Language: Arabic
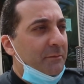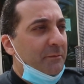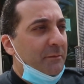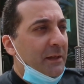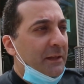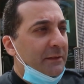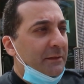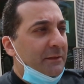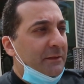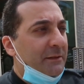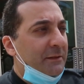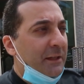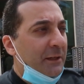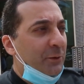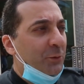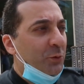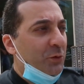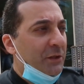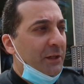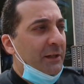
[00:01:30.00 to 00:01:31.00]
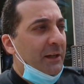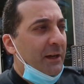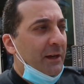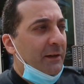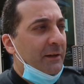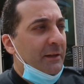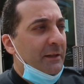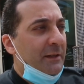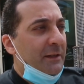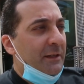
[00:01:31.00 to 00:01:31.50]
ما نتذكروش على
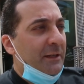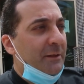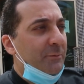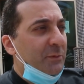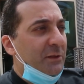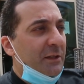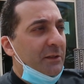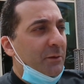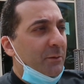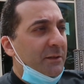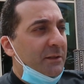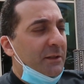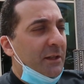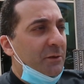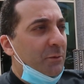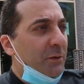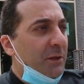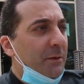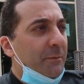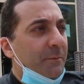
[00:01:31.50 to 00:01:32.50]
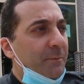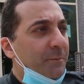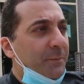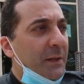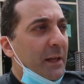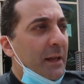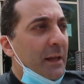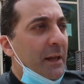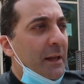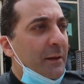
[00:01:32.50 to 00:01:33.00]
15 16 ولكن
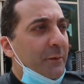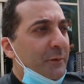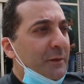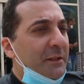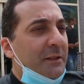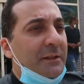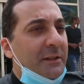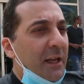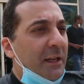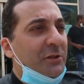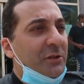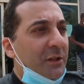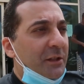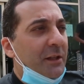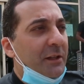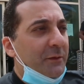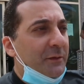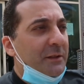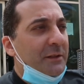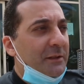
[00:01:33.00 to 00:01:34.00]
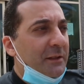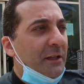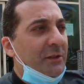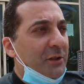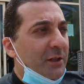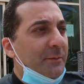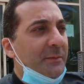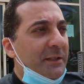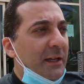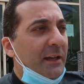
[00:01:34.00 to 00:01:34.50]
في 16
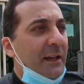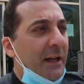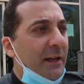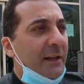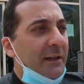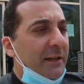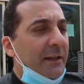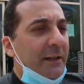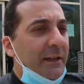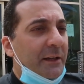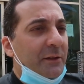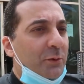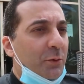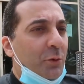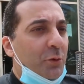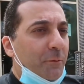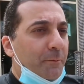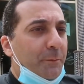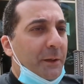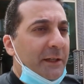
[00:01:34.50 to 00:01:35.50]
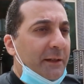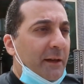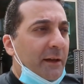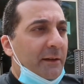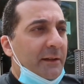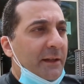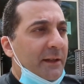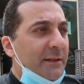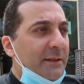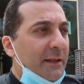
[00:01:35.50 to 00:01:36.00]
16 5 على الاقل كان كيخصو يكون برا
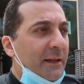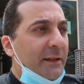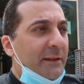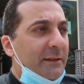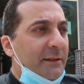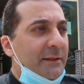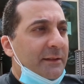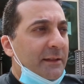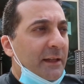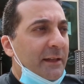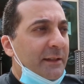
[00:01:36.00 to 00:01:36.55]
لان سالت